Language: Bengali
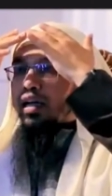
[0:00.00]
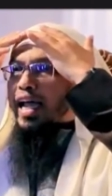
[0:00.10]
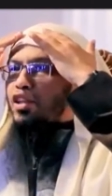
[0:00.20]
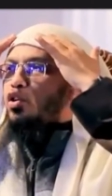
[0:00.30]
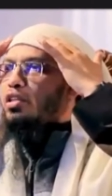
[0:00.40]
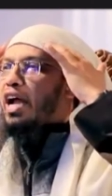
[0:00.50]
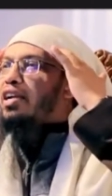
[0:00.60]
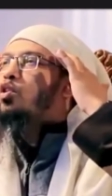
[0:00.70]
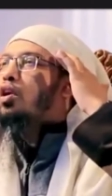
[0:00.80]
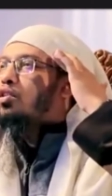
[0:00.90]
এত টাইট
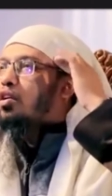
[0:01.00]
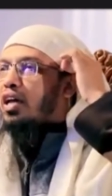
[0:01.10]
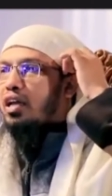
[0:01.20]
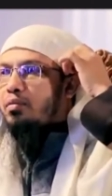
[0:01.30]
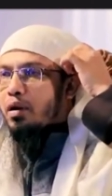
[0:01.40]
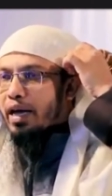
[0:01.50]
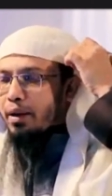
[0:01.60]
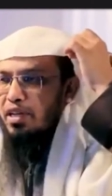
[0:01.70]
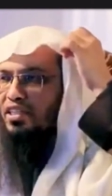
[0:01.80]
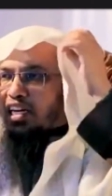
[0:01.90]
করার দরকার কি বাবা
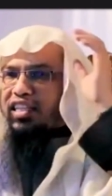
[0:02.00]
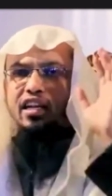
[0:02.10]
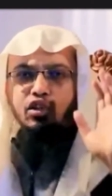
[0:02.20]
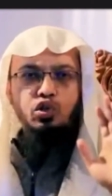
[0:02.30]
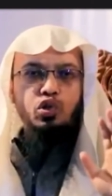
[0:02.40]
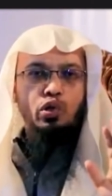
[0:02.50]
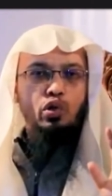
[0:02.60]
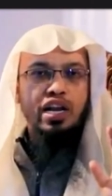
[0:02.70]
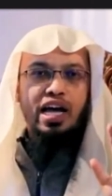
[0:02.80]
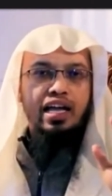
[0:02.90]
এমনি ছেড়ে দিলেও তো চলতো
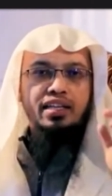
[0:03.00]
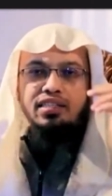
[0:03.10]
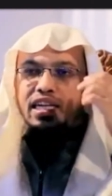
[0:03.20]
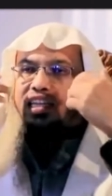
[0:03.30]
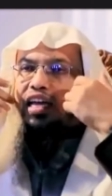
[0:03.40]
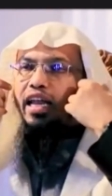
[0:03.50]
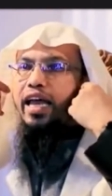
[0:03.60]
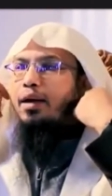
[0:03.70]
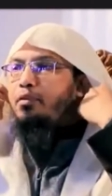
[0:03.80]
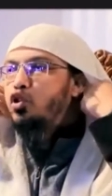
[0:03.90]
না ছেড়ে দেয় না
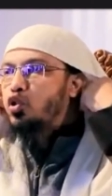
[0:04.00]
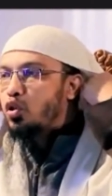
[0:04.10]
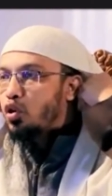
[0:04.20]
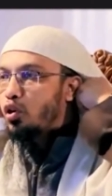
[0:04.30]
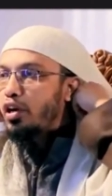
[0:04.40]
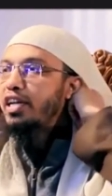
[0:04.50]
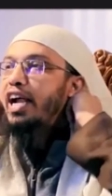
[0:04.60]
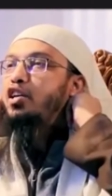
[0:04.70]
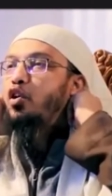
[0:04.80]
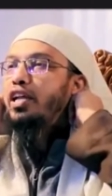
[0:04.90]
এমন সুন্দর করে
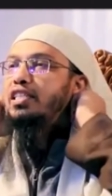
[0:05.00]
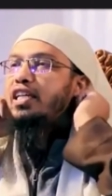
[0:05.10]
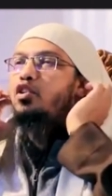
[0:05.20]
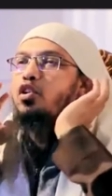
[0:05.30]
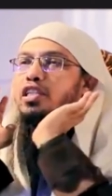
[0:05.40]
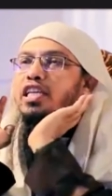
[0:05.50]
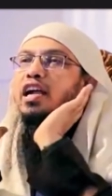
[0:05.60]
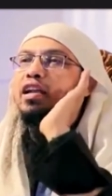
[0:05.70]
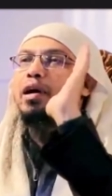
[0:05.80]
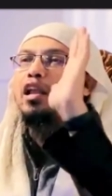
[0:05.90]
টাইট করে যাতে করে
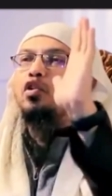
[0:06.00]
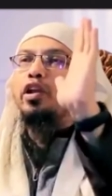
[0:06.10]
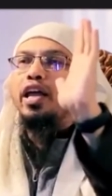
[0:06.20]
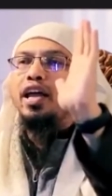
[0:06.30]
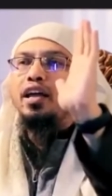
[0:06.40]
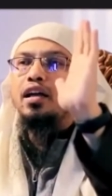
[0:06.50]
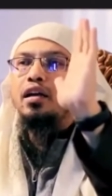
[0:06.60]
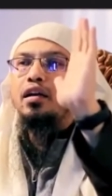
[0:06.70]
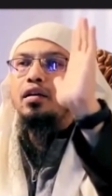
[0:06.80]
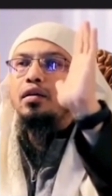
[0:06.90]
চেহারাটা ভালো করে
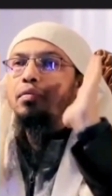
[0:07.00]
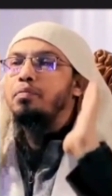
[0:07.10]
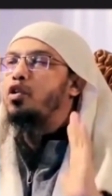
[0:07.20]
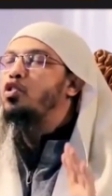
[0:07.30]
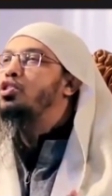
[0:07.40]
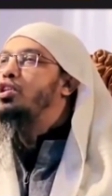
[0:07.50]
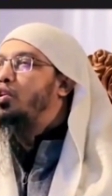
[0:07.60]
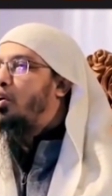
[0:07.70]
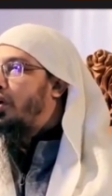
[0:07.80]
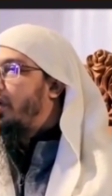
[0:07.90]
প্রদর্শিত
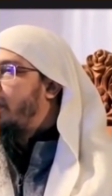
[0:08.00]
হয়